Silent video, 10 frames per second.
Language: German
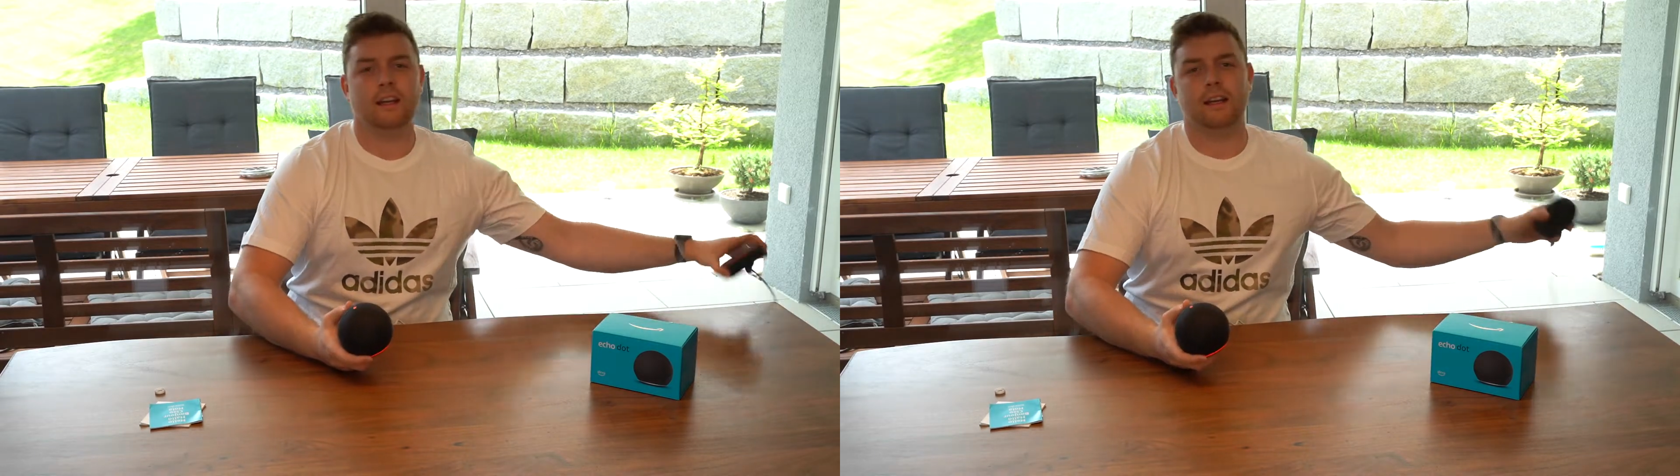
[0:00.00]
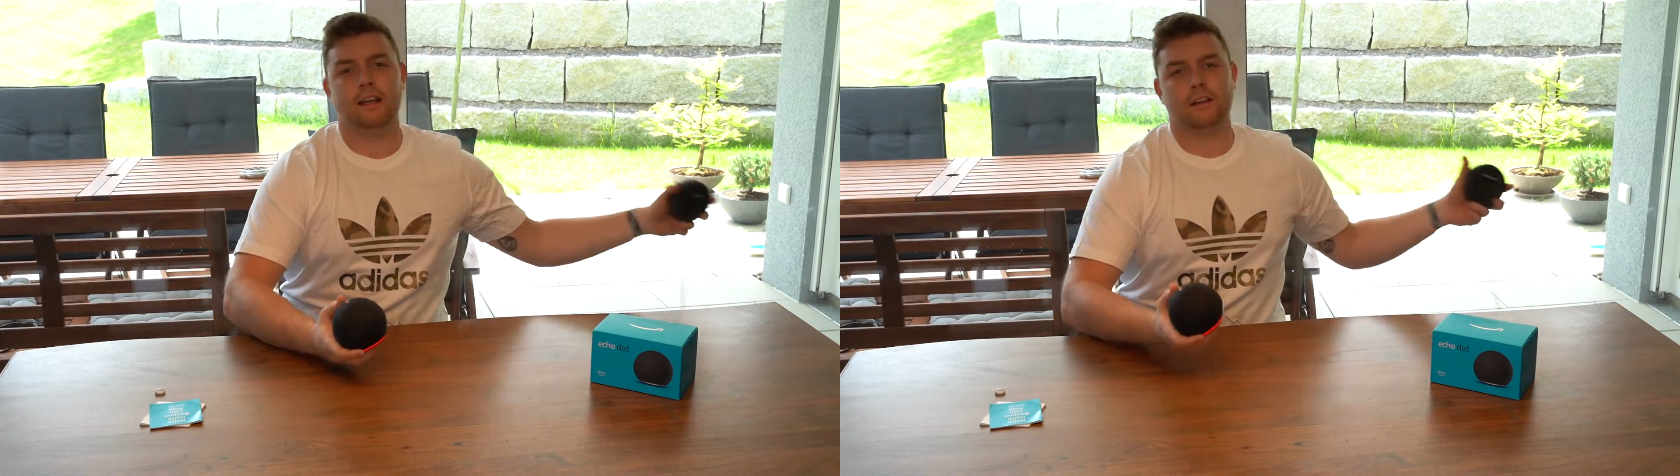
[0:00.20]

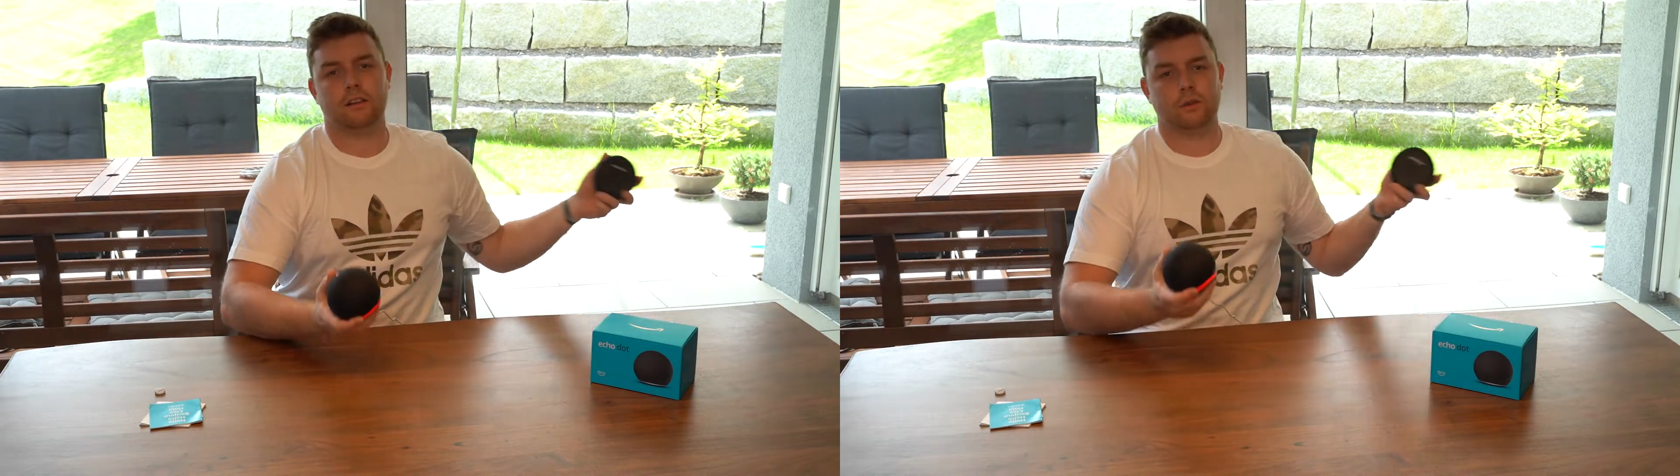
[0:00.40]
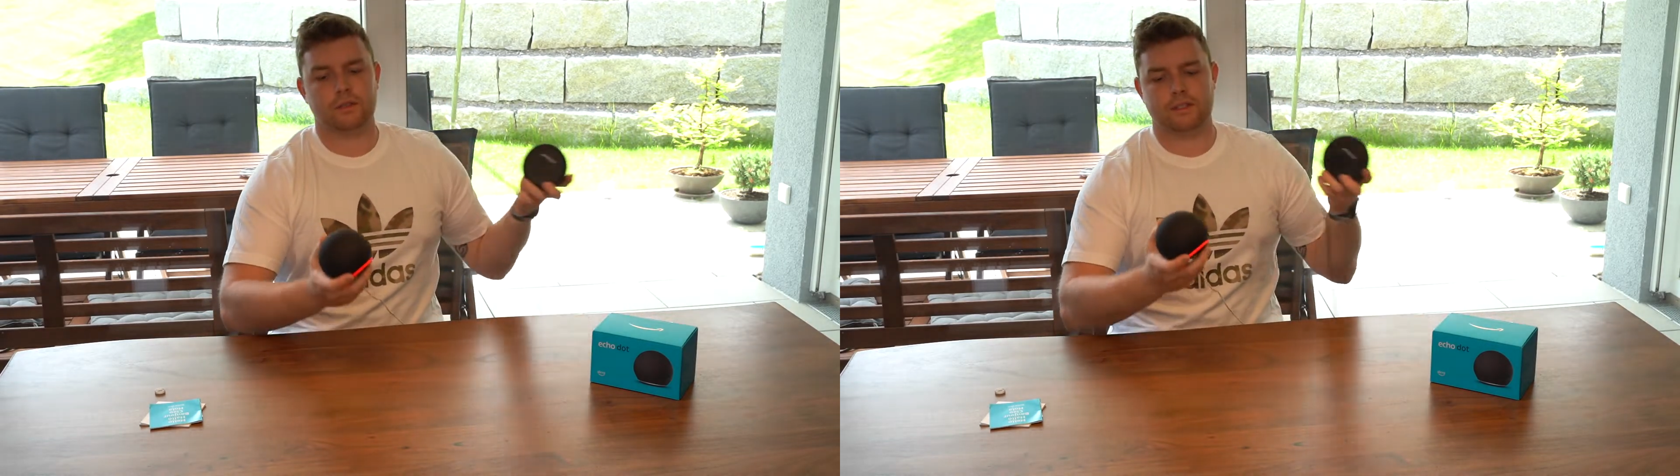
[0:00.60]
äh,
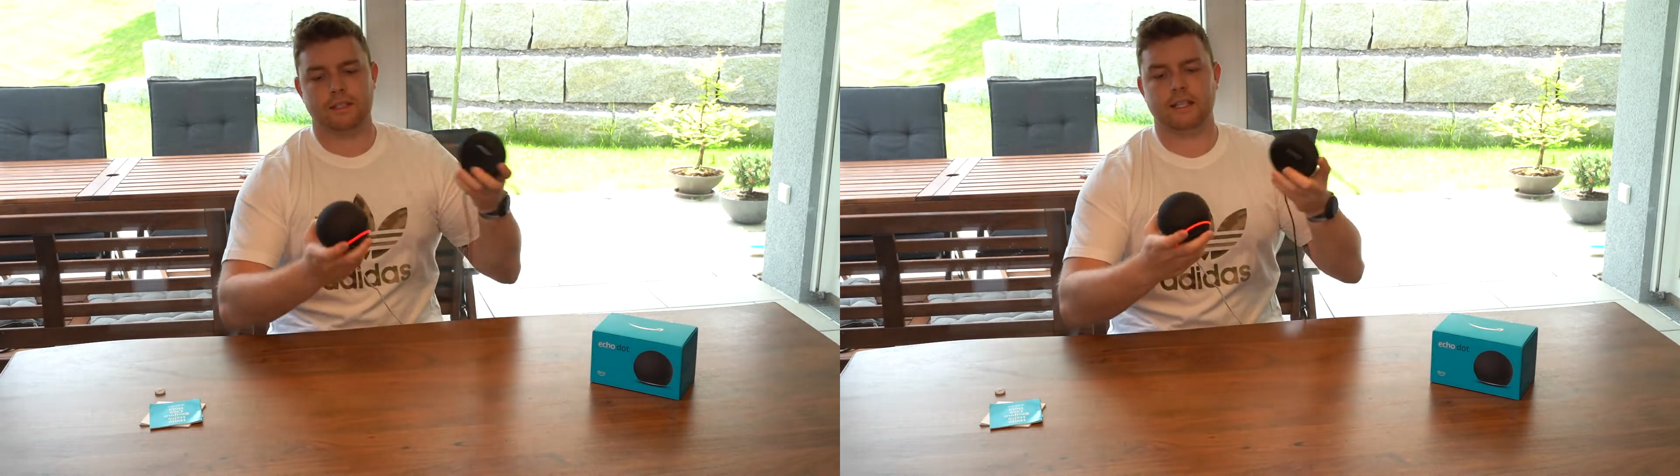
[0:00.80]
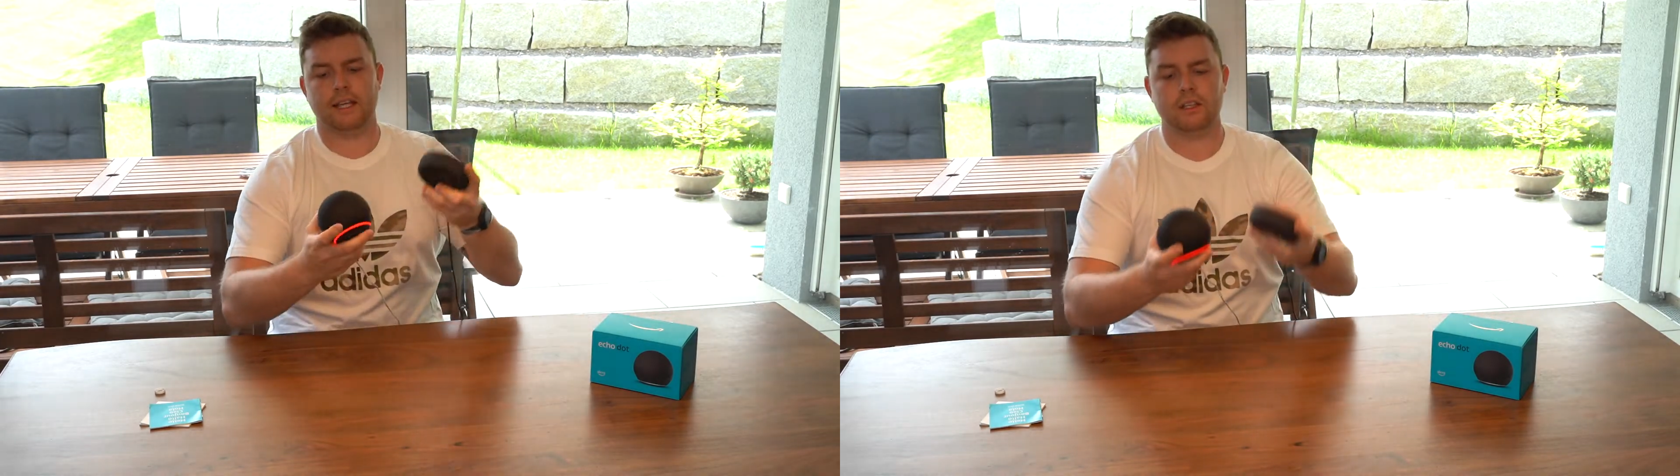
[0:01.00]
kurz
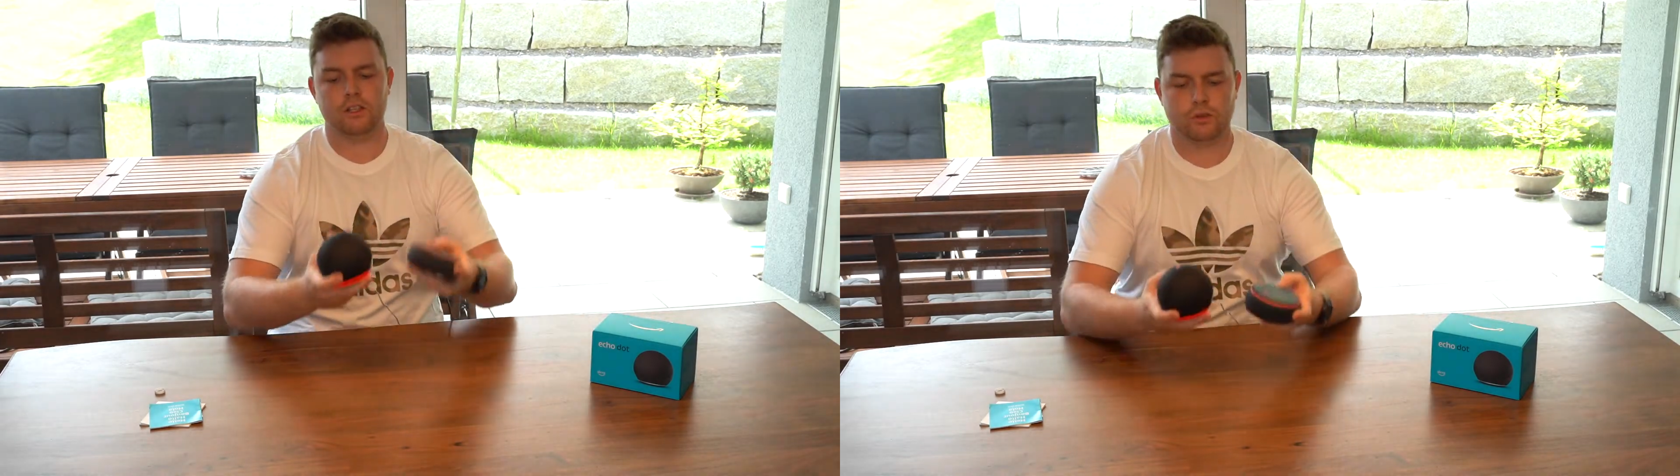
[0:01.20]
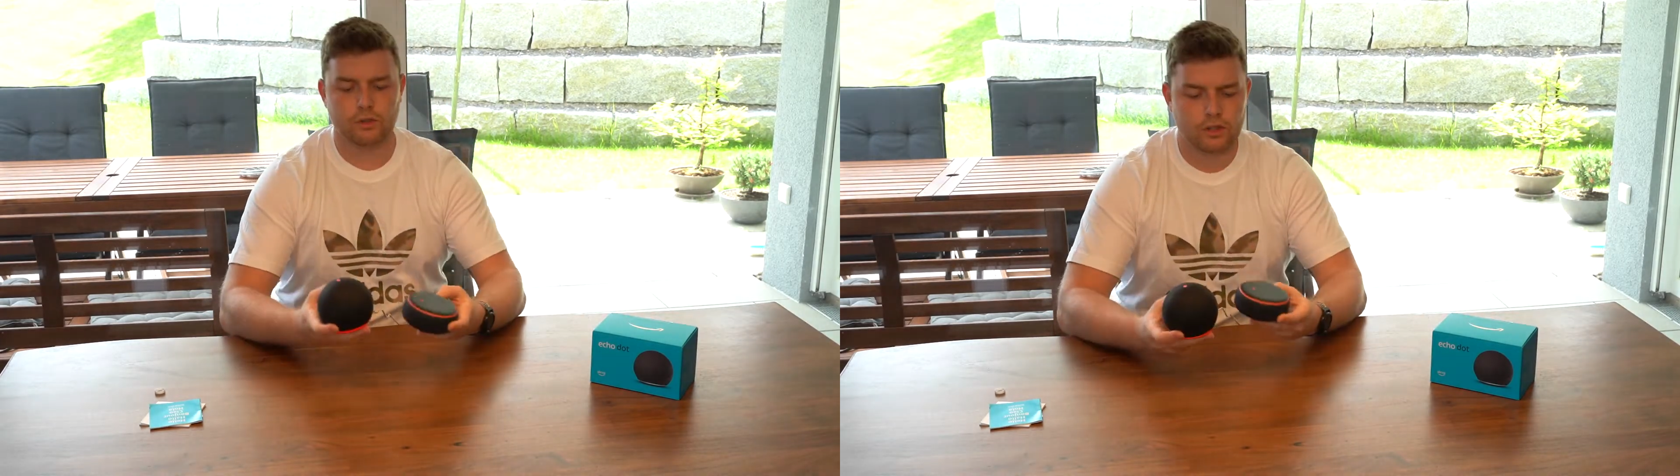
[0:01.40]
die
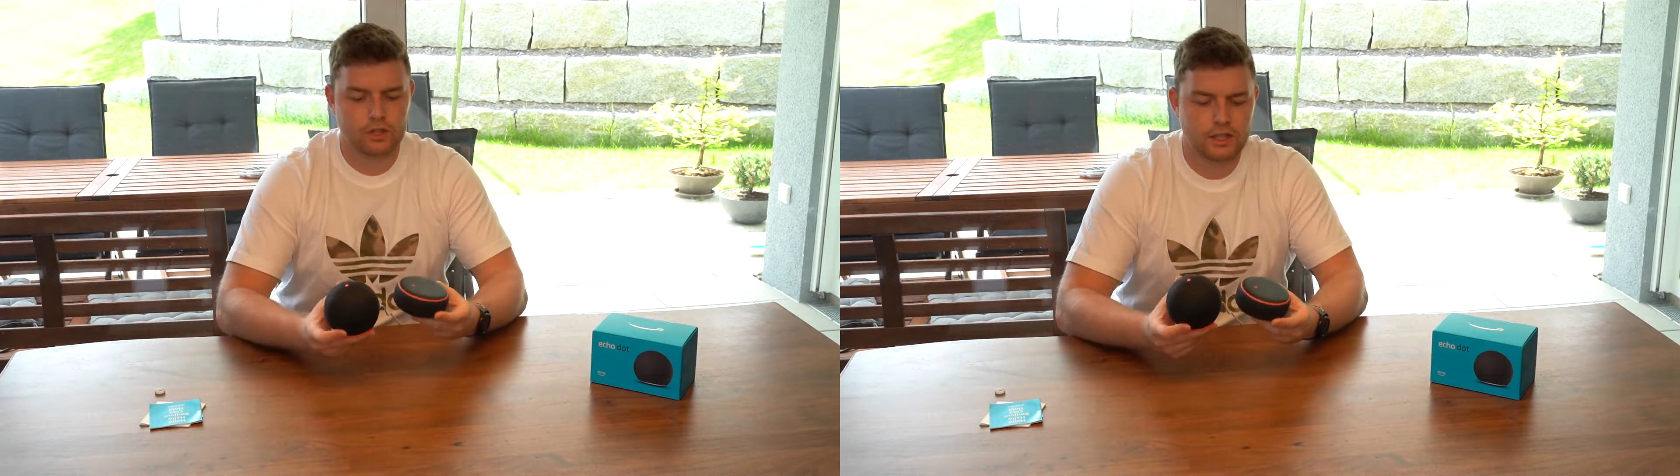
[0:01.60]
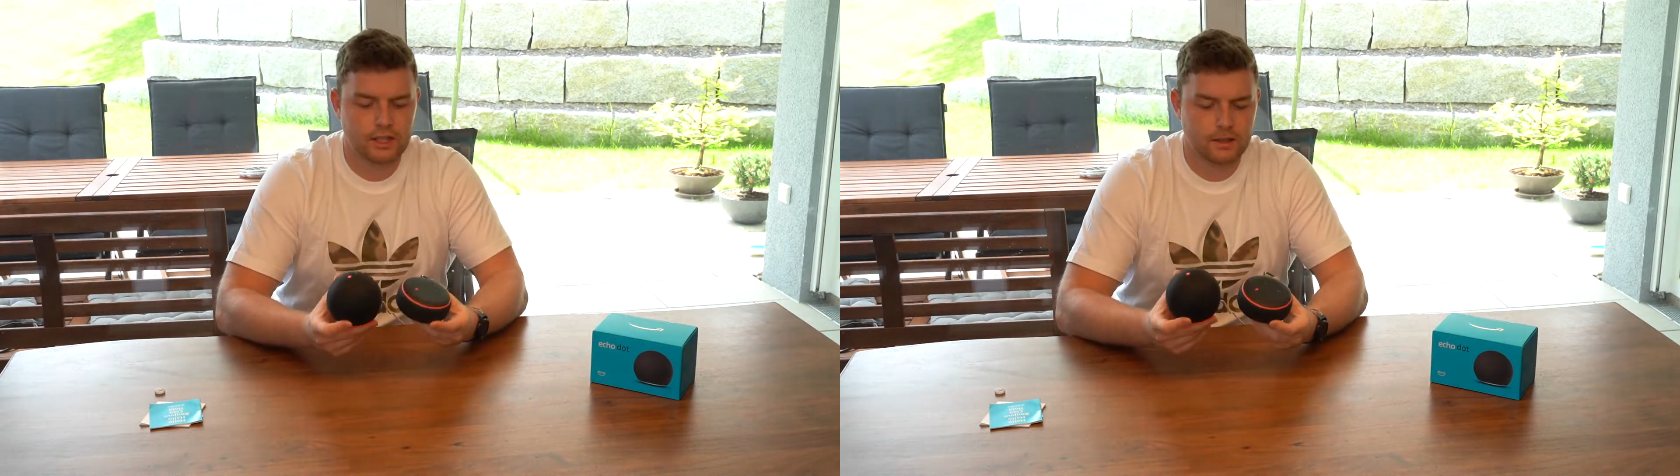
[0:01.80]
technischen
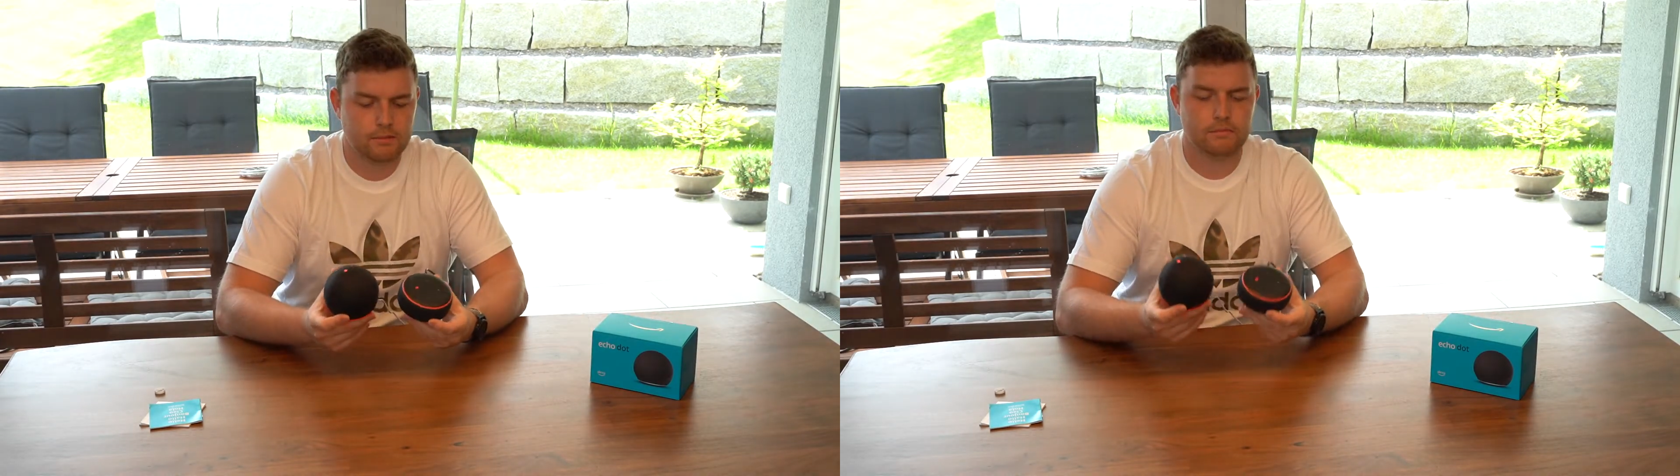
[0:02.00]
Unterschiede